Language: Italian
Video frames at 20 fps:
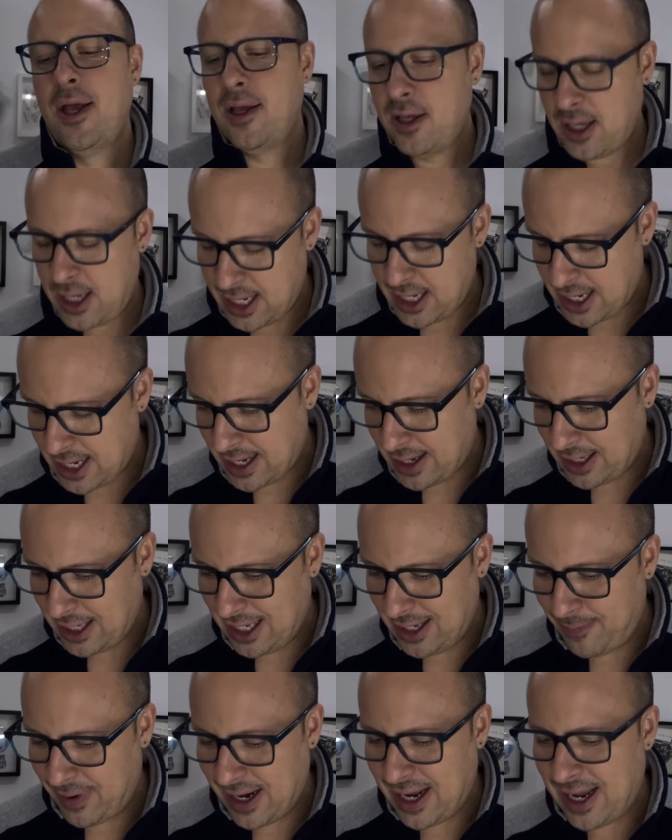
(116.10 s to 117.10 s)
eh,
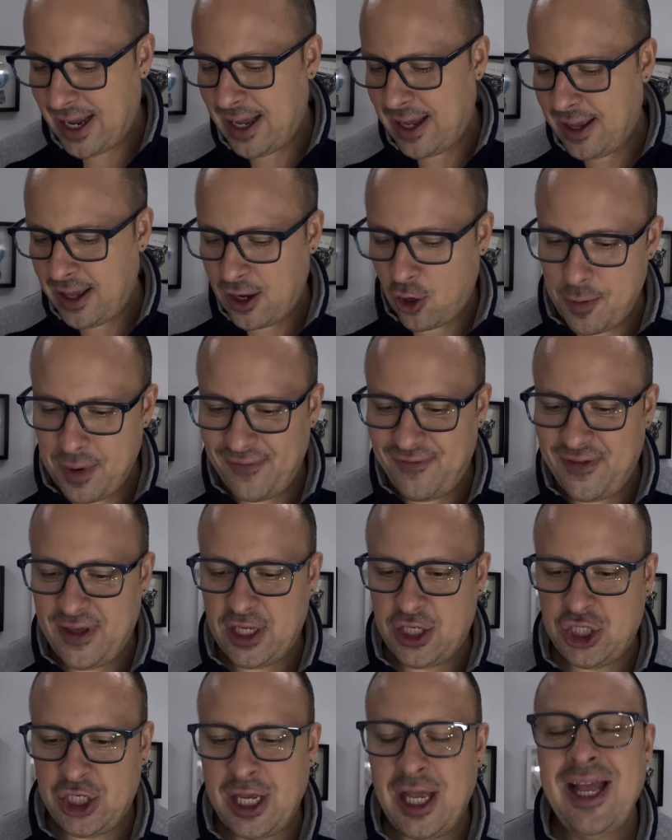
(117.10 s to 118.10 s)
Ibra eh, come
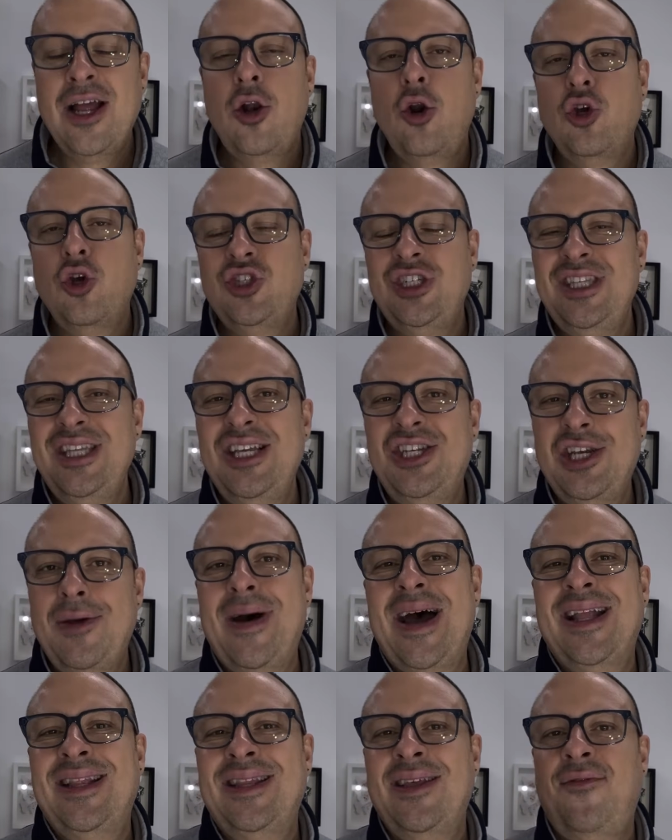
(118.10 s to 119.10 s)
vice, lo si dice
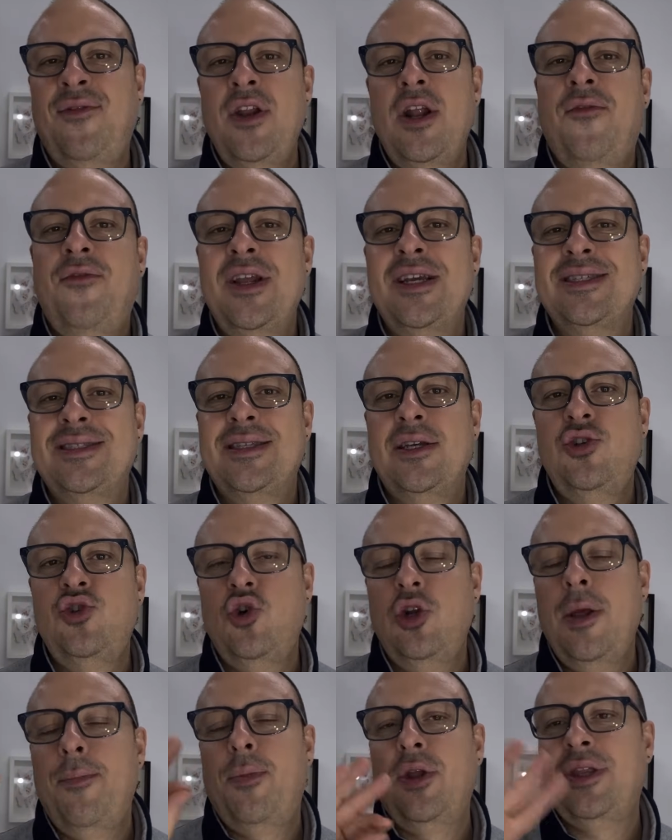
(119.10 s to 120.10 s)
Abate fino a fine
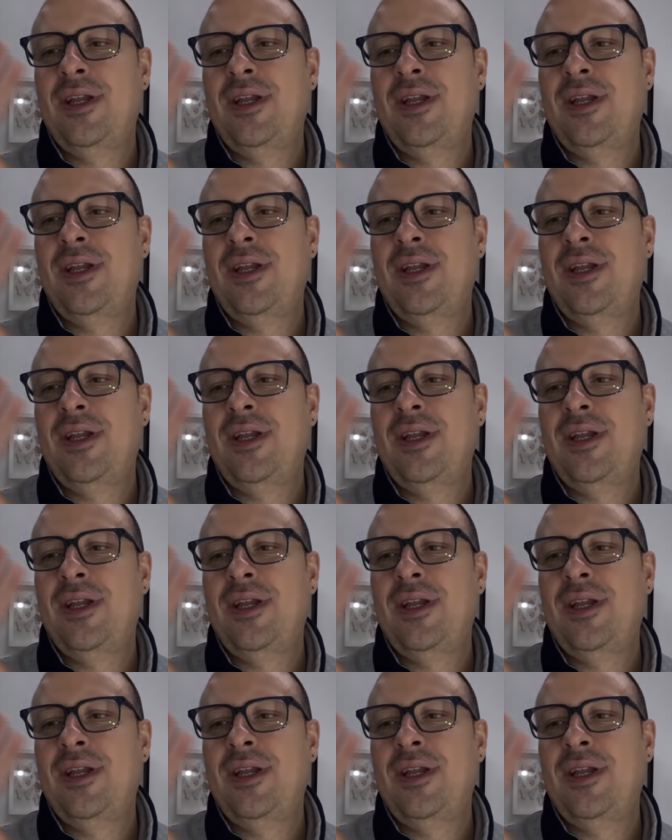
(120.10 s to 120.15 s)
stagione, e poi